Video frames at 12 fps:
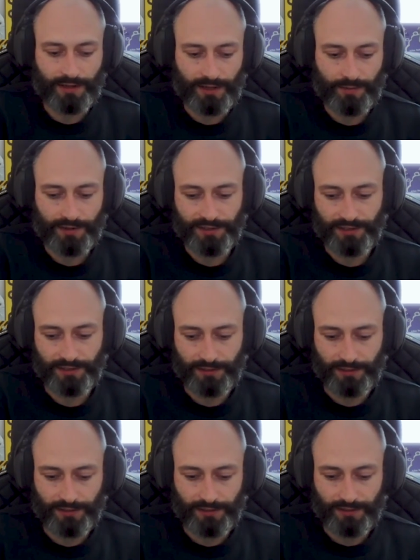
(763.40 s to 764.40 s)
aber die,
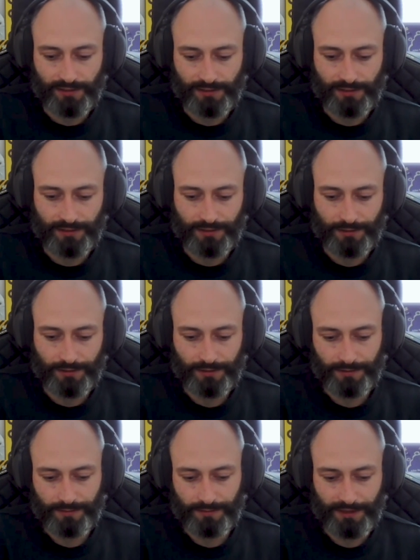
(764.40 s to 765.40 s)
die, die, die, die,
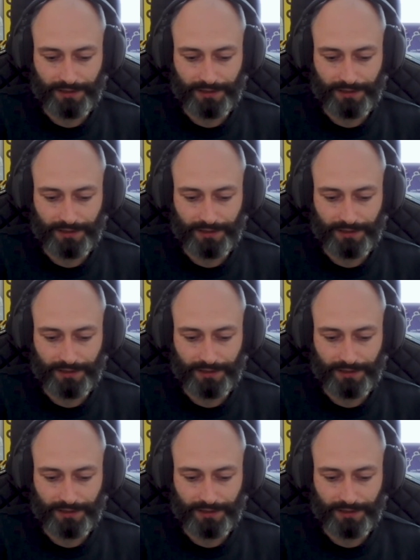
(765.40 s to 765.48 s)
ja,